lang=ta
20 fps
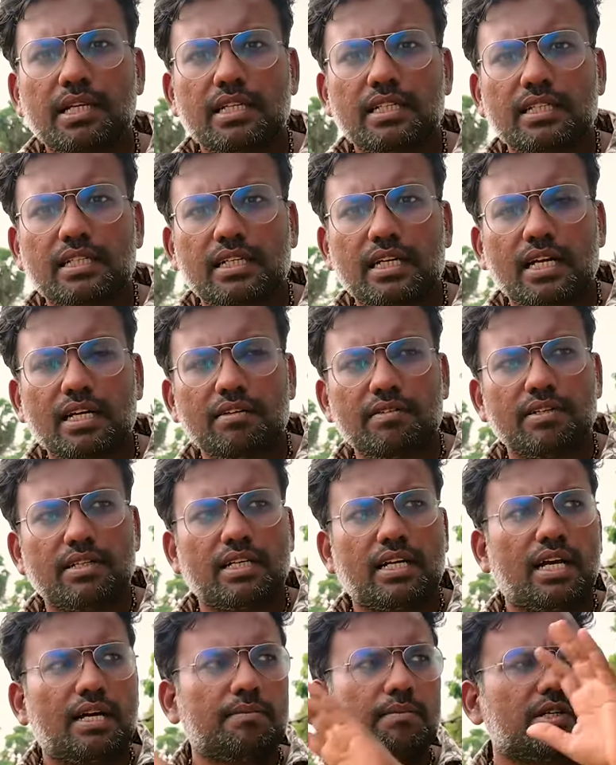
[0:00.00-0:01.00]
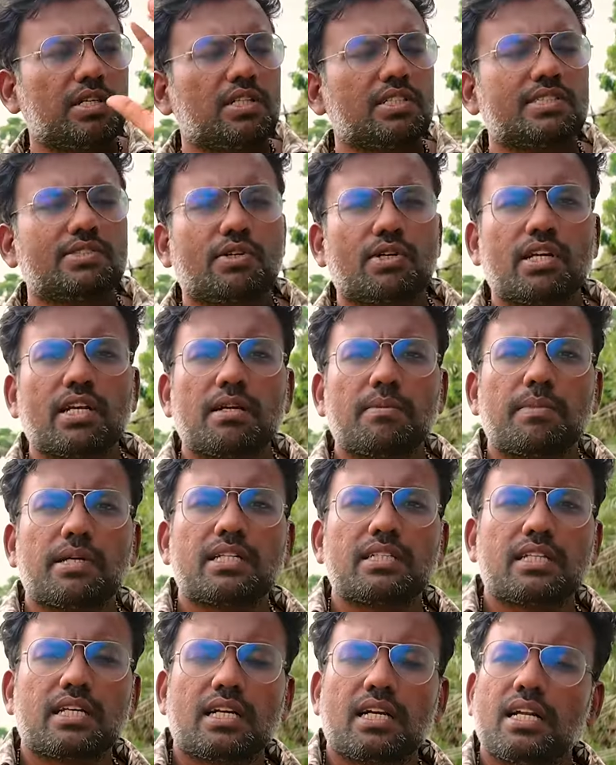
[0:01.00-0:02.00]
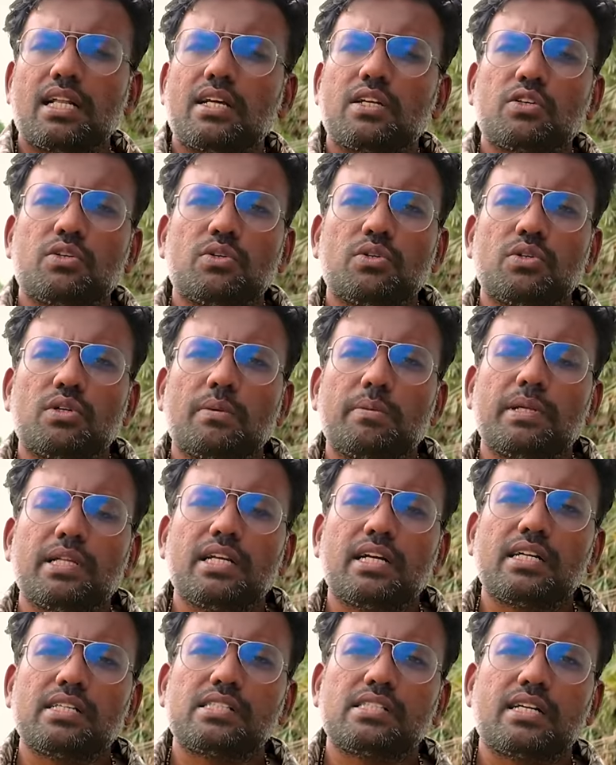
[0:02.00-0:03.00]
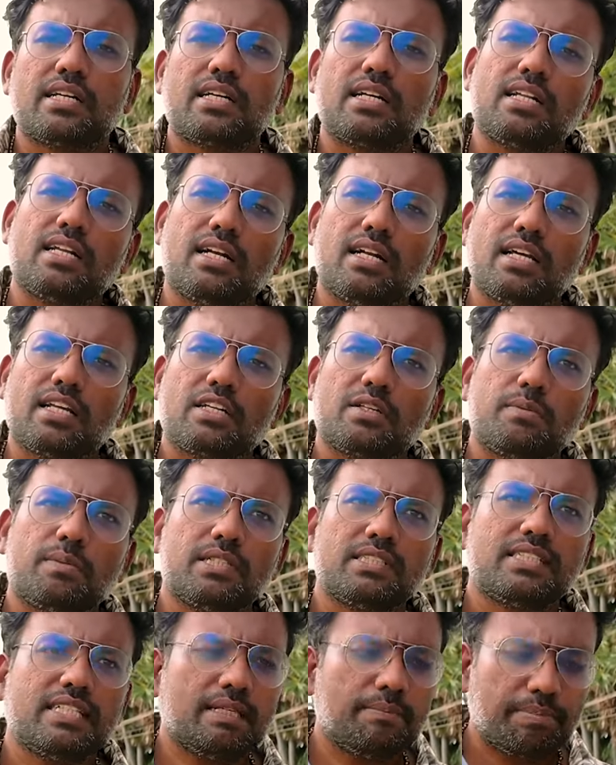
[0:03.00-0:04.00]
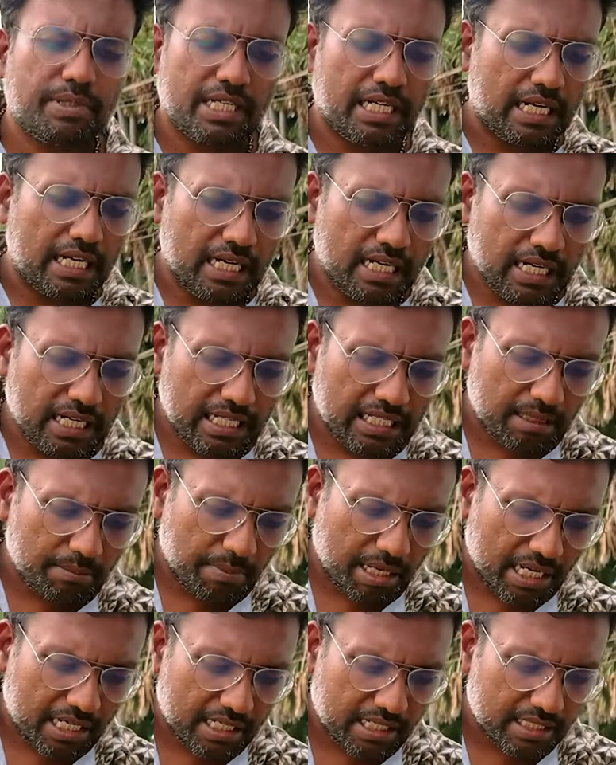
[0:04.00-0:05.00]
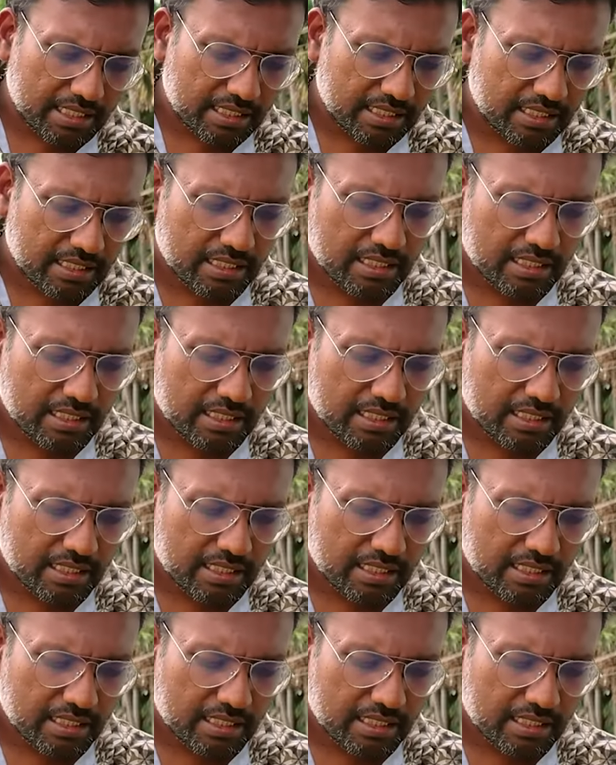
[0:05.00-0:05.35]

மாதிரி அந்த கணவன் நான் மட்டும் சுயநலமாக இருந்தால் நல்லாயிருக்கும் அப்படின்னு நினச்சிட்டாங்கன்னா நல்லாயிருக்கும் சரி இப்போ என்னென்னா இங்கே மேட்ரு